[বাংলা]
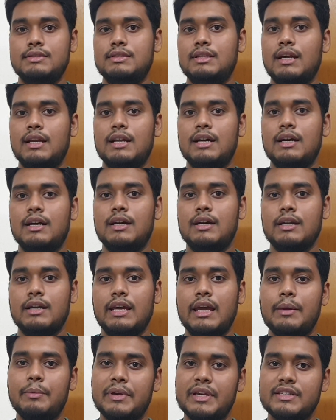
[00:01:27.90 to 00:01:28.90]
যারা
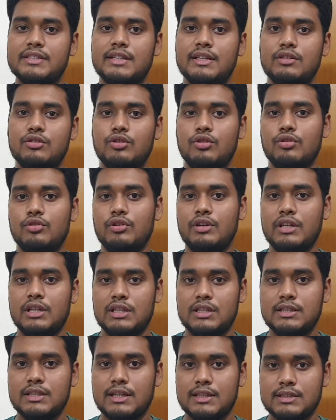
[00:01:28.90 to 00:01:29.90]
গেমিংসের জন্য
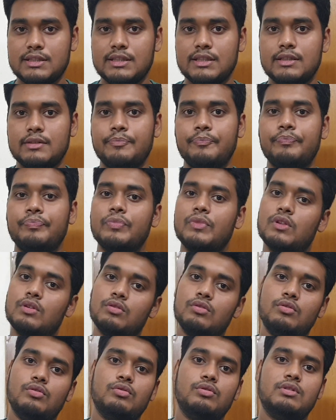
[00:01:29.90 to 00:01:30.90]
নিতে চাচ্ছেন
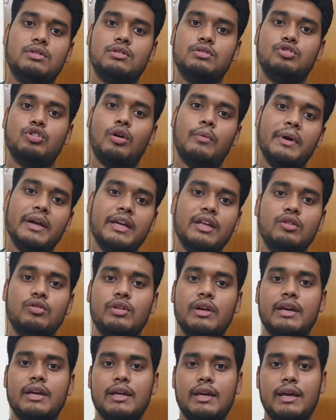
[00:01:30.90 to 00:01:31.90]
তো সবাই
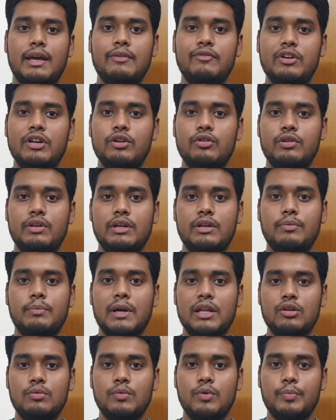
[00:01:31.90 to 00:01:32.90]
কিন্তু এই ভিডিওটির
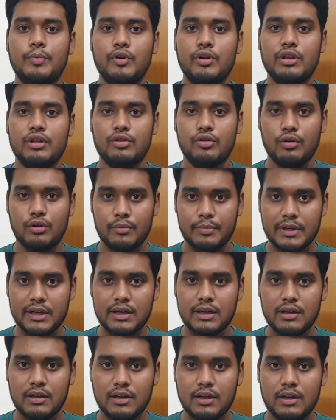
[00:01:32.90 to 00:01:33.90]
মাধ্যমে উপকৃত হবেন
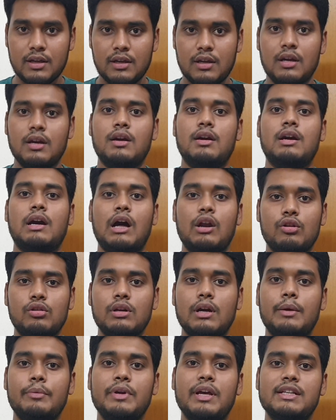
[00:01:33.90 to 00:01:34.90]
কারণ
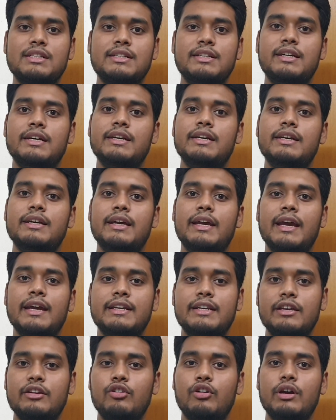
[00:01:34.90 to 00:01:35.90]
আমি আজকে
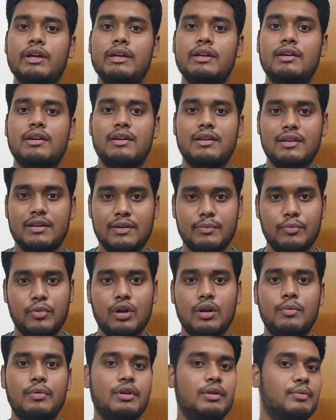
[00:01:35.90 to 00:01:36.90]
একটি নয়
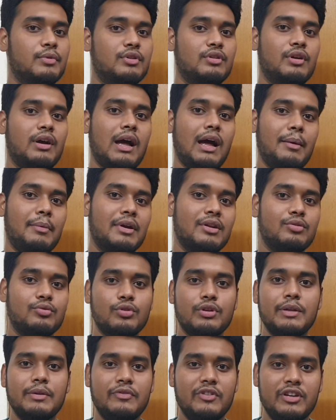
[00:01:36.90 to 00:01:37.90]
বরাবরের মতো আবার
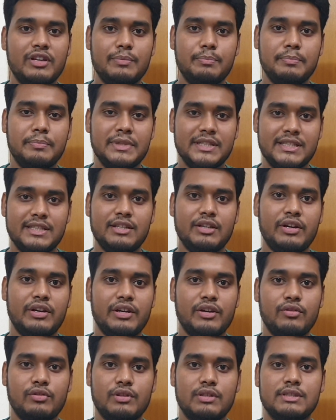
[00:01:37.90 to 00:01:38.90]
দুটি পিসি
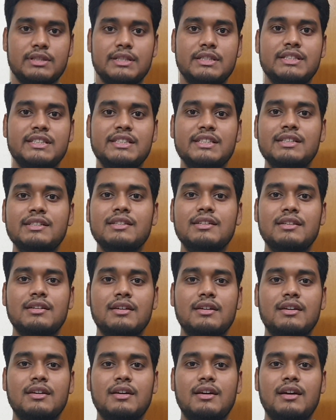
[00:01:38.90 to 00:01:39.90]
রেডি করতে যাচ্ছি
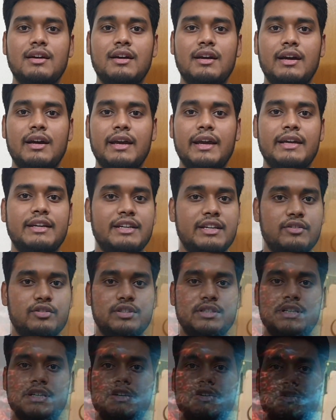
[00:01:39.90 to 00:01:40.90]
একটি
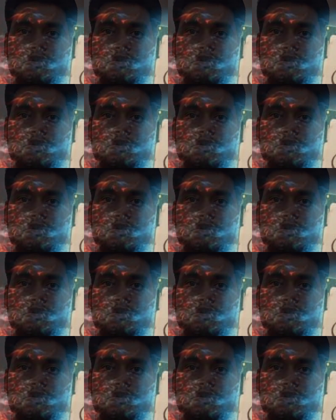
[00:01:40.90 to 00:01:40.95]
হচ্ছে